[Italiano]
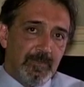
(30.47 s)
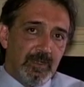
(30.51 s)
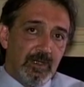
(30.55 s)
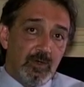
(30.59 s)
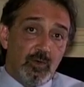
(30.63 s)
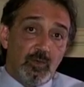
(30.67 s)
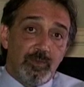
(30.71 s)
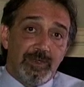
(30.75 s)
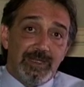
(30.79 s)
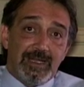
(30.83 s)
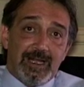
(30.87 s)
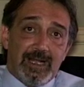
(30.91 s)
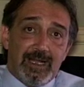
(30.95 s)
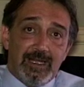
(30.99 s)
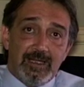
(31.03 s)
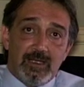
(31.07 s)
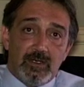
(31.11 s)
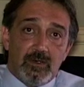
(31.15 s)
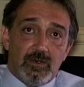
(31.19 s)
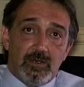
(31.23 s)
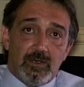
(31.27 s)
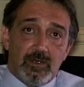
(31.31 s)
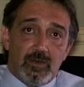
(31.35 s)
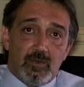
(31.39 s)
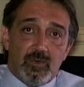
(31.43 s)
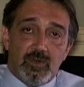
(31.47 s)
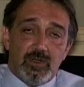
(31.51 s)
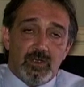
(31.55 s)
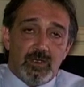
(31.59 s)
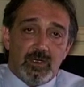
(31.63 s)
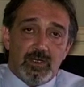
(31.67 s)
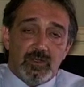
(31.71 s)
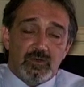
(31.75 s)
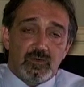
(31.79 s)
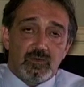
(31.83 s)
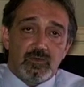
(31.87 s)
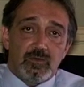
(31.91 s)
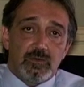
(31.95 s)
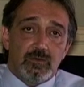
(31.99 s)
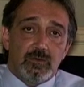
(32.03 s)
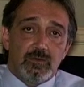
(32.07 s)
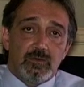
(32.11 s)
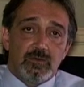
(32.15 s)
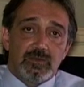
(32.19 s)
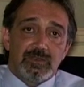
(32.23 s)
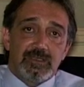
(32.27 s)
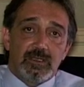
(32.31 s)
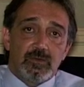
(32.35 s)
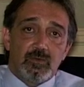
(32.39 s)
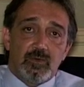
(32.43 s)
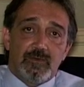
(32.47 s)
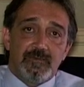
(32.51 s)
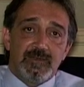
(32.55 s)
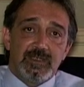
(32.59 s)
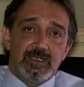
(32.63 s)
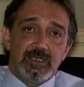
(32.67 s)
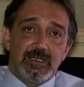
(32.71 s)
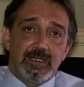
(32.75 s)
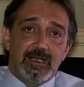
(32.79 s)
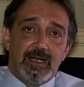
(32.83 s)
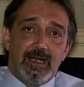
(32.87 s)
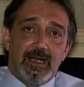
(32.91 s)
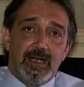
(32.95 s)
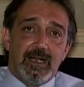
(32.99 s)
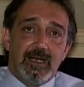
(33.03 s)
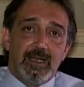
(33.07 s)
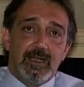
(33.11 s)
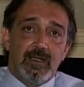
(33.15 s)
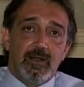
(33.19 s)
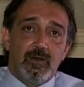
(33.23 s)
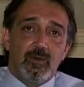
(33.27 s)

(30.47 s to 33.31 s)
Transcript: i comitati cui, che sono stato a visitare,